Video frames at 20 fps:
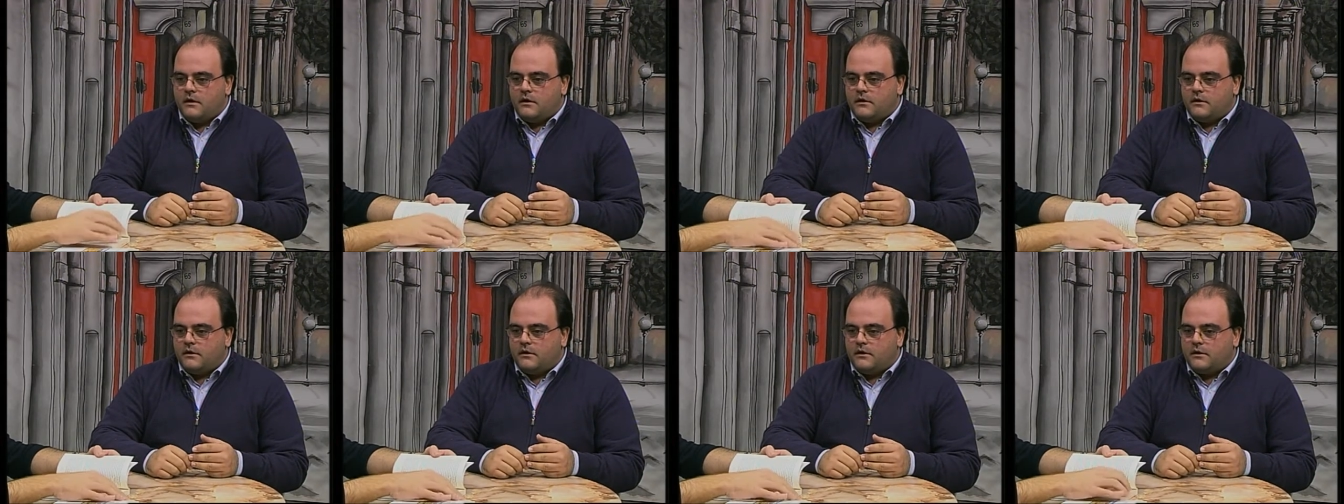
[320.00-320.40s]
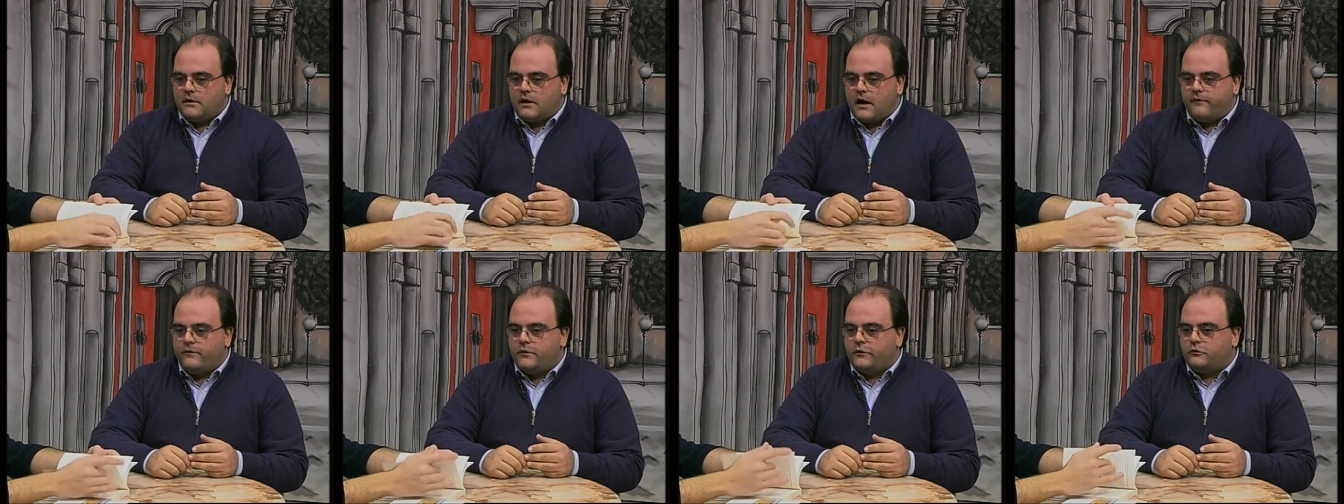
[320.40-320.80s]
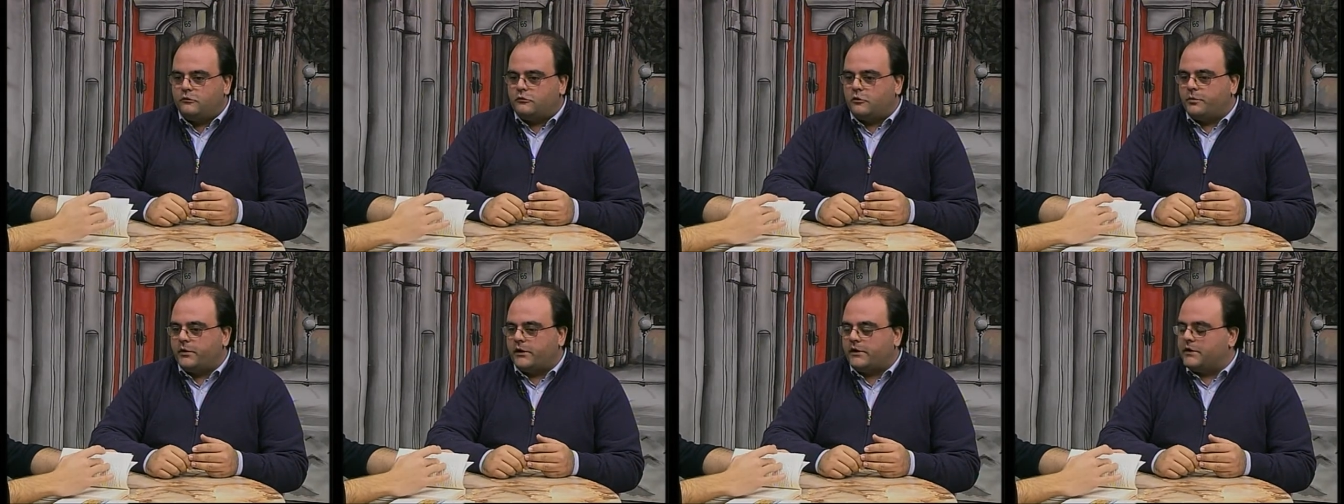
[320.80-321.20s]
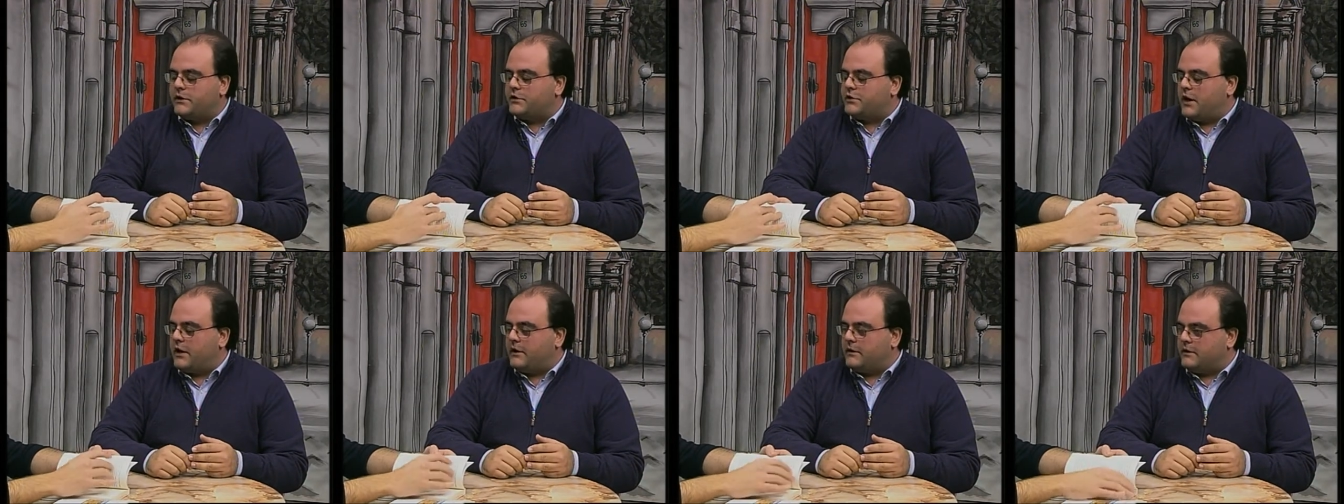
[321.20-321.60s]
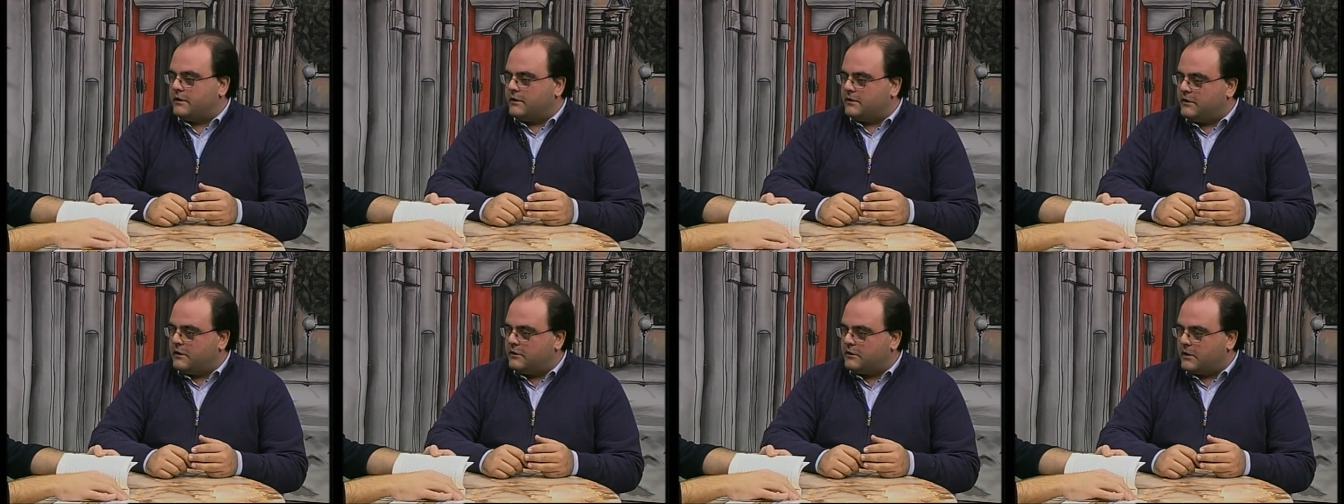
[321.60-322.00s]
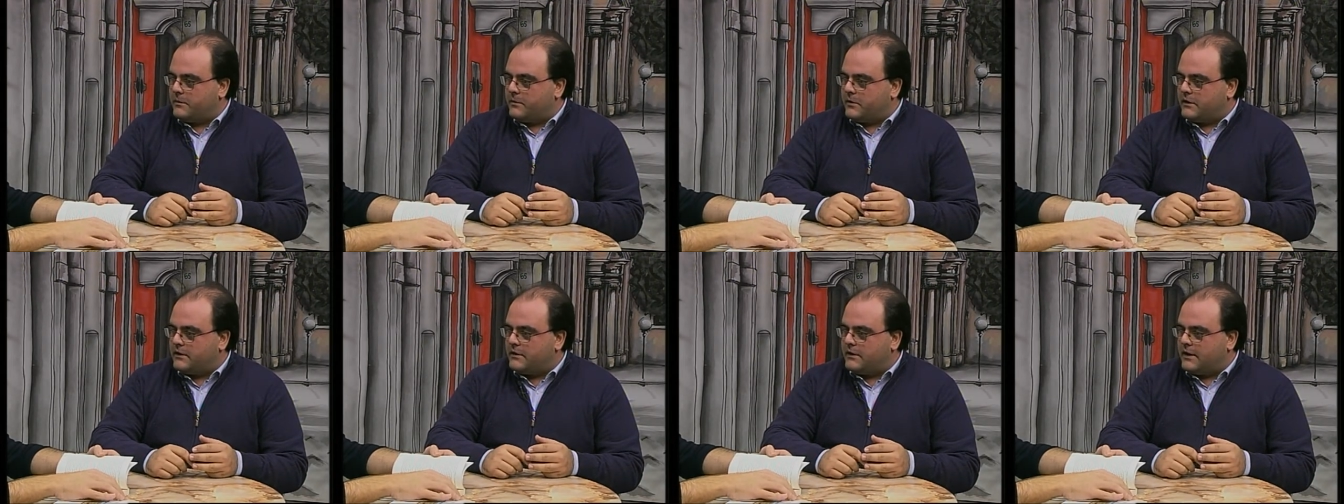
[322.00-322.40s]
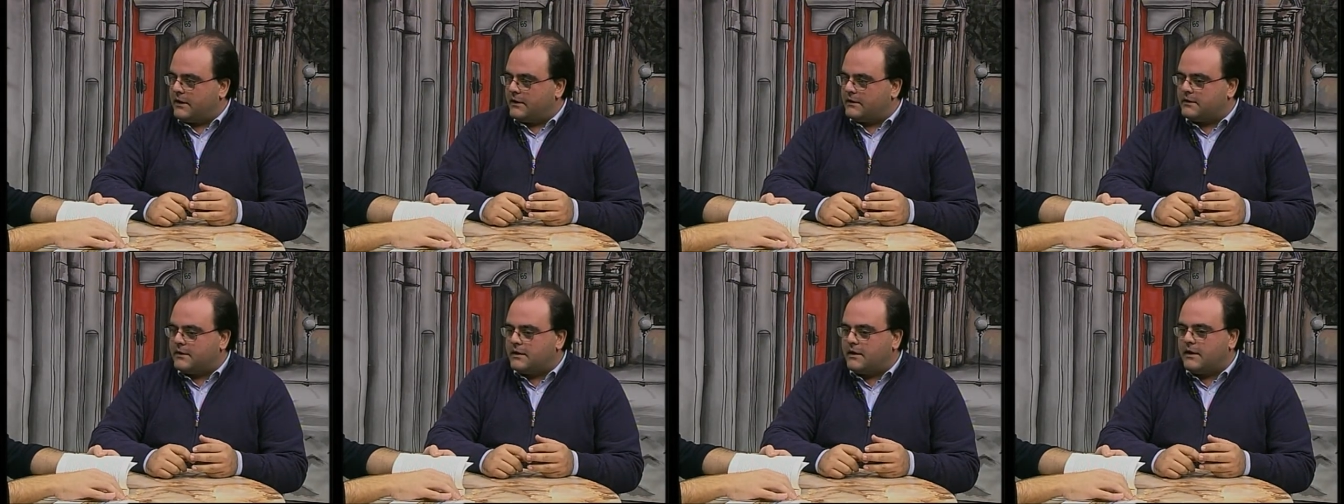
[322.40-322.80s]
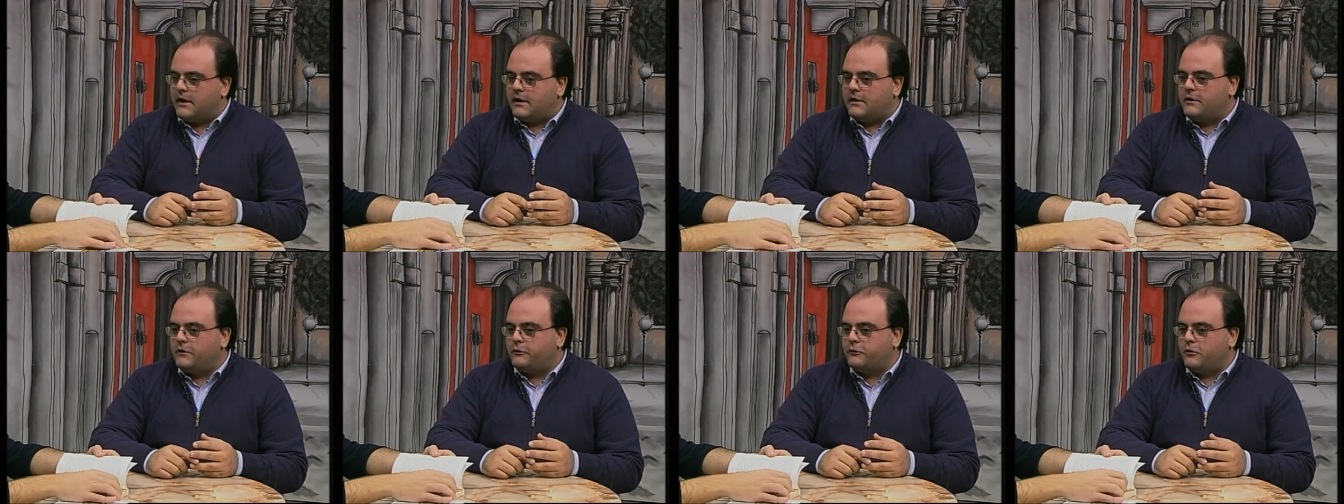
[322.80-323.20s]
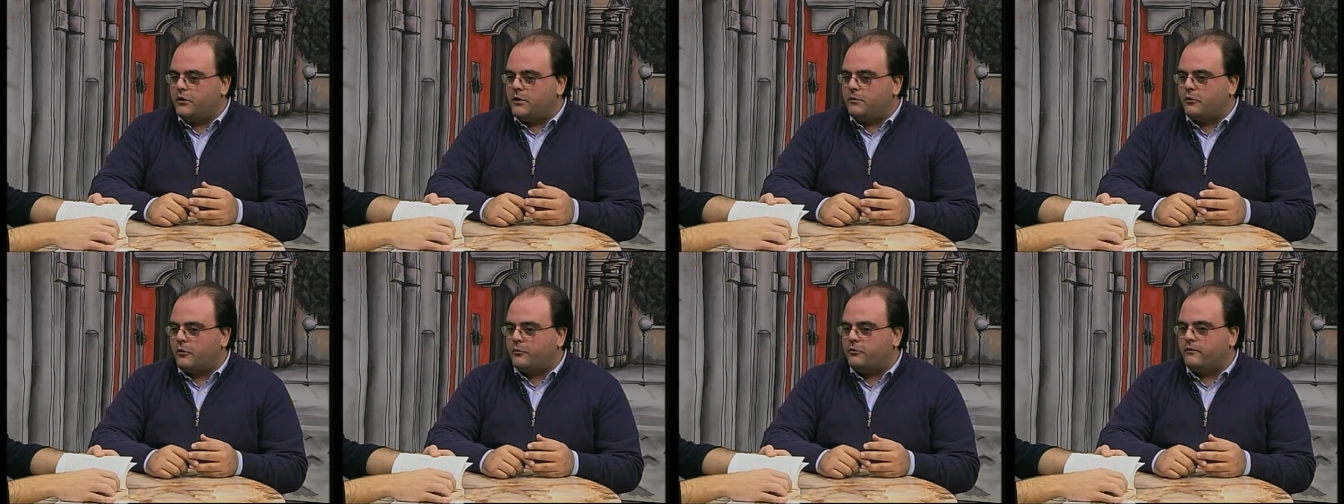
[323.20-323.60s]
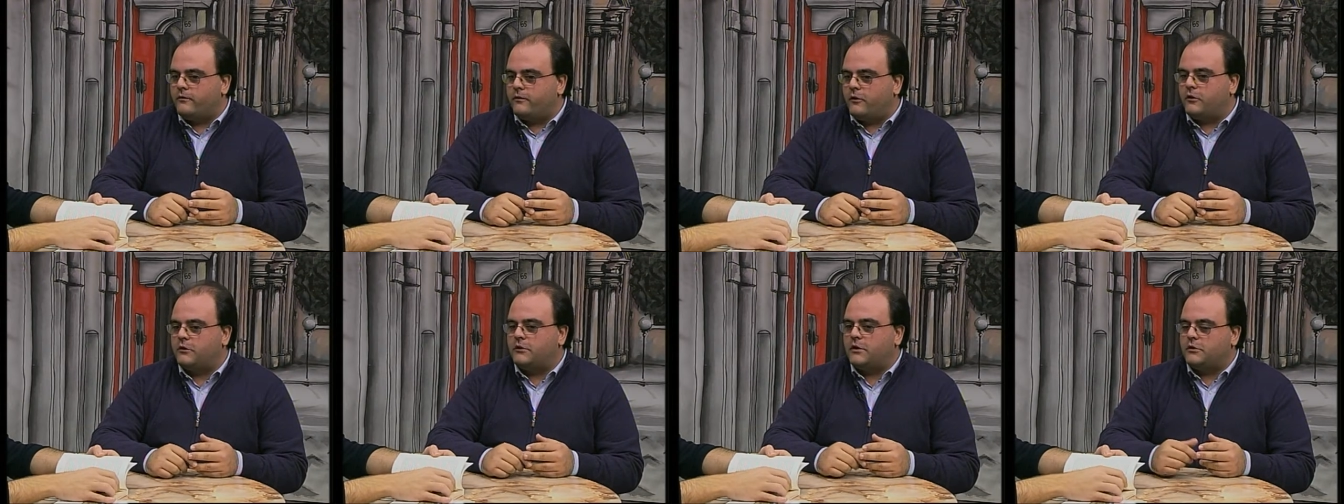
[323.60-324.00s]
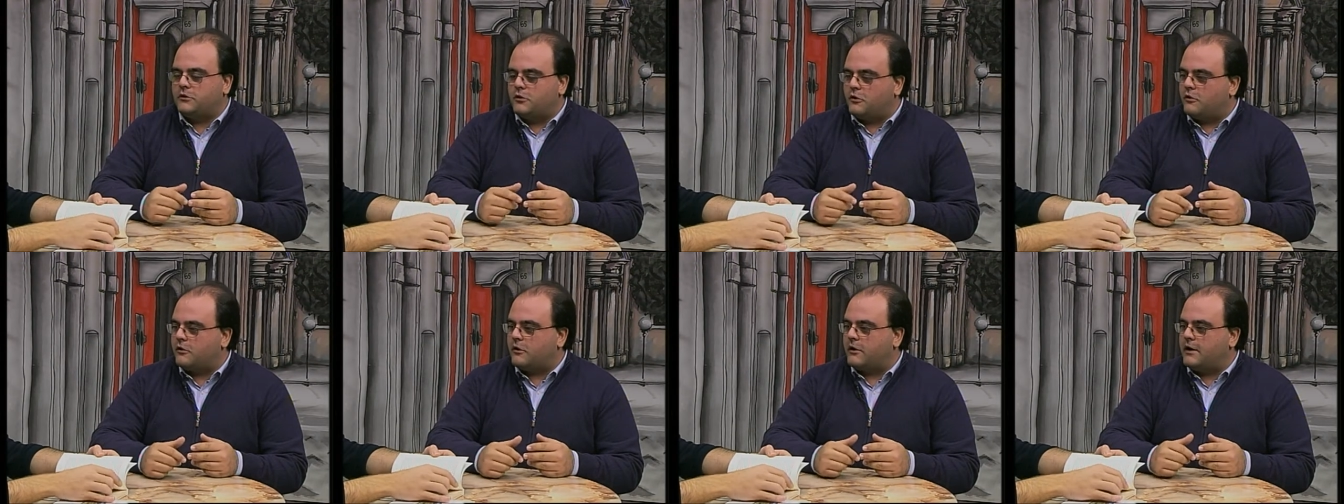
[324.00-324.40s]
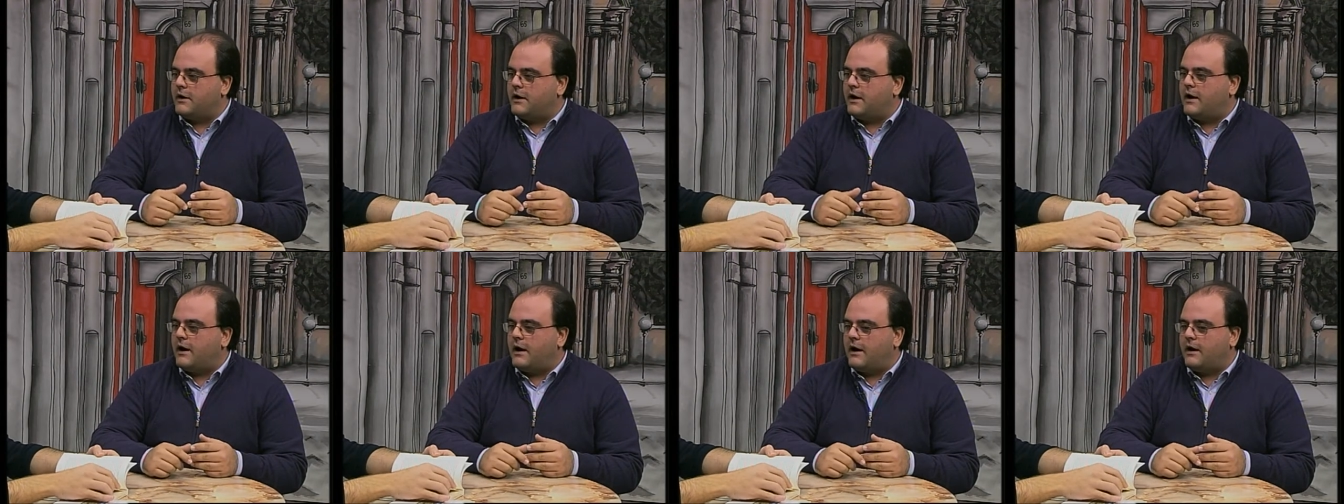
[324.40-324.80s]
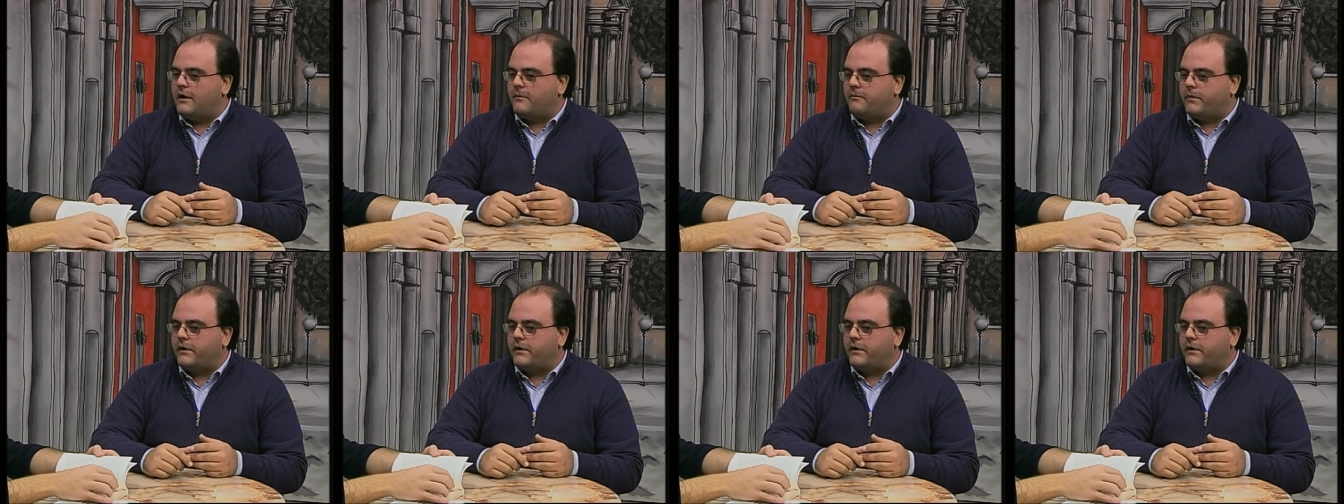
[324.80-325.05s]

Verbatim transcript: eh, ha vissuto per dieci anni da trapiantata e nel suo libro più volte torna a